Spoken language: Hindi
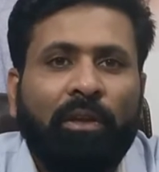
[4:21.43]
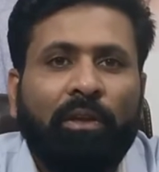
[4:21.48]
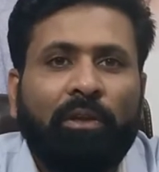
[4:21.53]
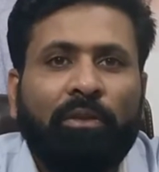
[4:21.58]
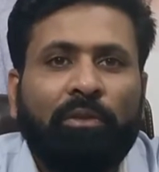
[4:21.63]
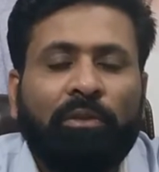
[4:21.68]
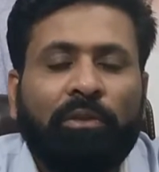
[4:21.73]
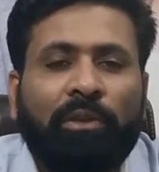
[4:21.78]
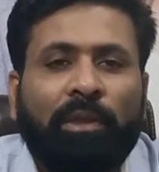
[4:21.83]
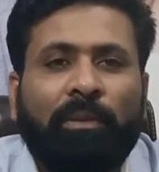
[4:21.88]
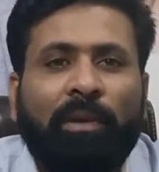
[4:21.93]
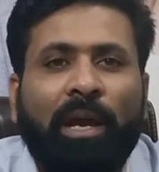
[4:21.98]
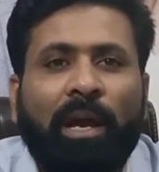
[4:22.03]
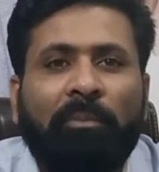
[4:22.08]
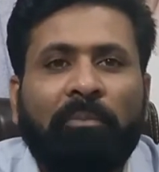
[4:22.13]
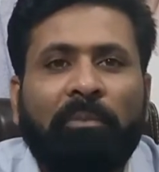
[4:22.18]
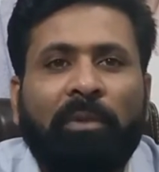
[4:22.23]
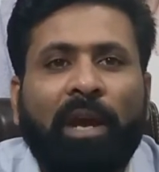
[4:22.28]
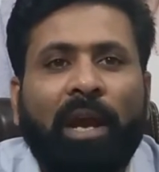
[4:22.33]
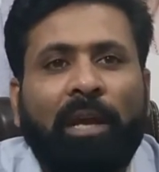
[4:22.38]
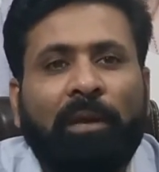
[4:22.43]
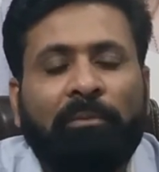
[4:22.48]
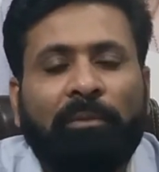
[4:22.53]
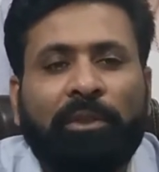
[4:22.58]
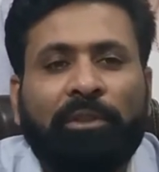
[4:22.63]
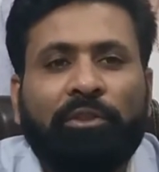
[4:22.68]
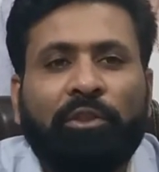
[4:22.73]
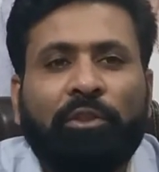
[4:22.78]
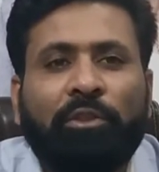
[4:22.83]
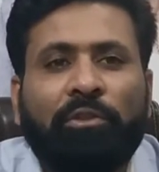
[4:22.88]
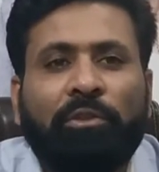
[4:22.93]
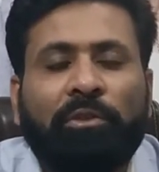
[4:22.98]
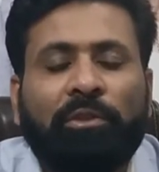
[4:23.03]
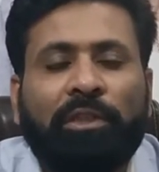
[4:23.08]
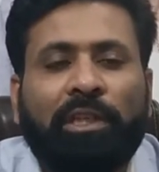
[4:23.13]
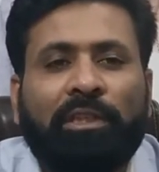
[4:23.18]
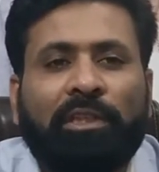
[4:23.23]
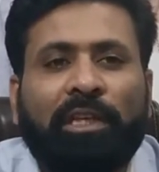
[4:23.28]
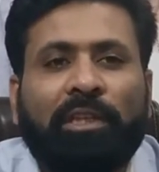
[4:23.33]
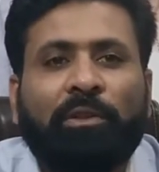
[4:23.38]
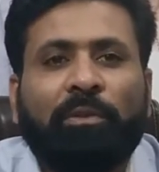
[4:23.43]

तो जब आपका एडमिशन हो जाता